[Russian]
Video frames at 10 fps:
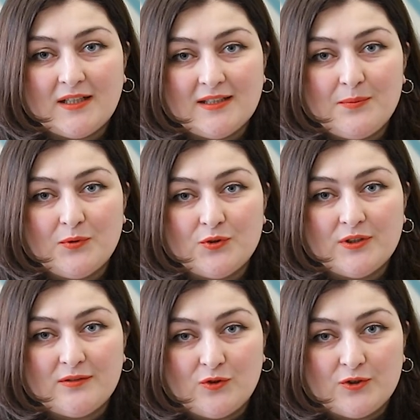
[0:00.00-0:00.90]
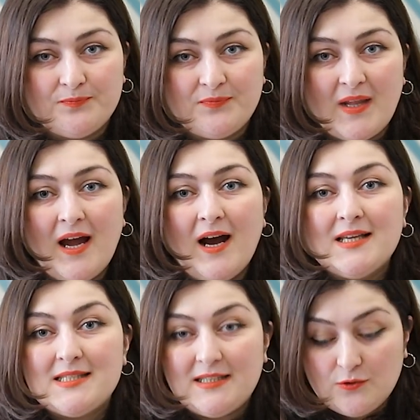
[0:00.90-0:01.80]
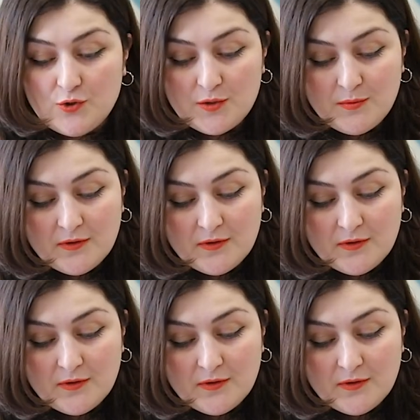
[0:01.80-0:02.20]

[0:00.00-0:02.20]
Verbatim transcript: околоплодных вод. Следующий